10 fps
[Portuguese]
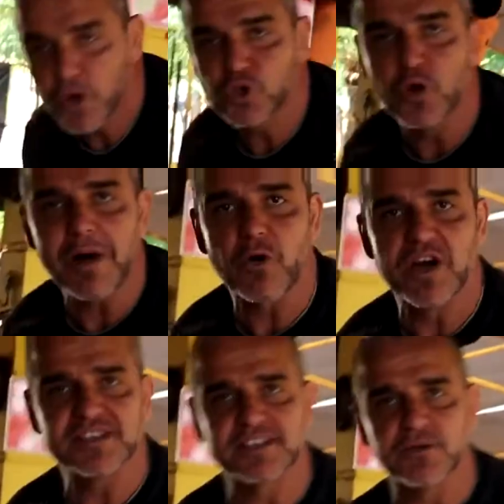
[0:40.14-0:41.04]
ou eu dou uma
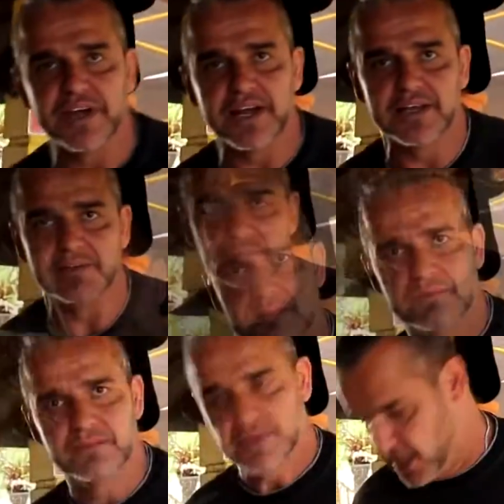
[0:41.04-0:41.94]
correção nele?
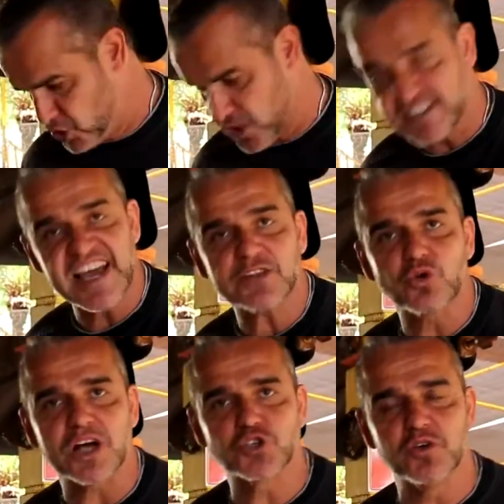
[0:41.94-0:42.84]
Isso é
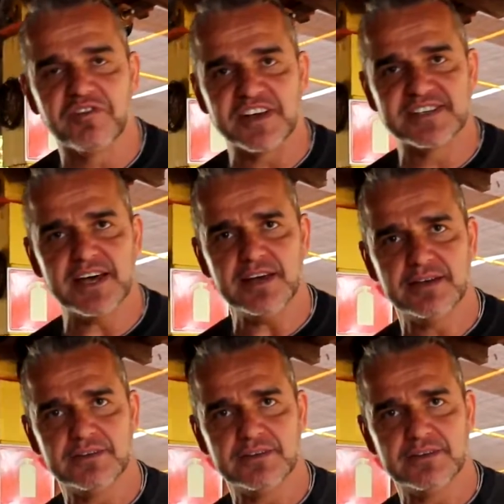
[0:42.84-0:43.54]
certo o cachorro fazer?